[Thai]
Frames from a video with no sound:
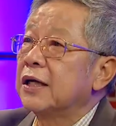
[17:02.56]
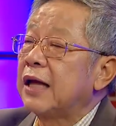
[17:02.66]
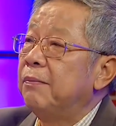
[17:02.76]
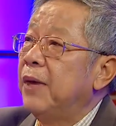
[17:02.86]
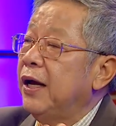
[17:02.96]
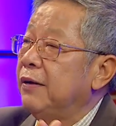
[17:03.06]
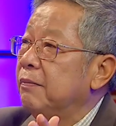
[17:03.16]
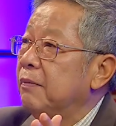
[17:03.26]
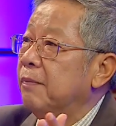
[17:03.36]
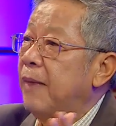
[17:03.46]
นจะทำให้
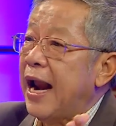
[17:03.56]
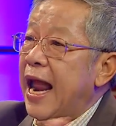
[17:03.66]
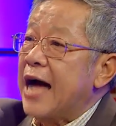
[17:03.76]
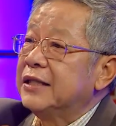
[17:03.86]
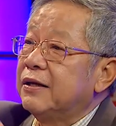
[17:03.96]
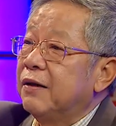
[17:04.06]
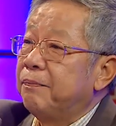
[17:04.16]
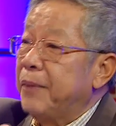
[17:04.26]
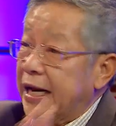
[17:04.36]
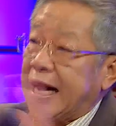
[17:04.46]
บาลานซ์
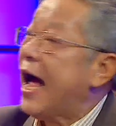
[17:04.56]
เปลี่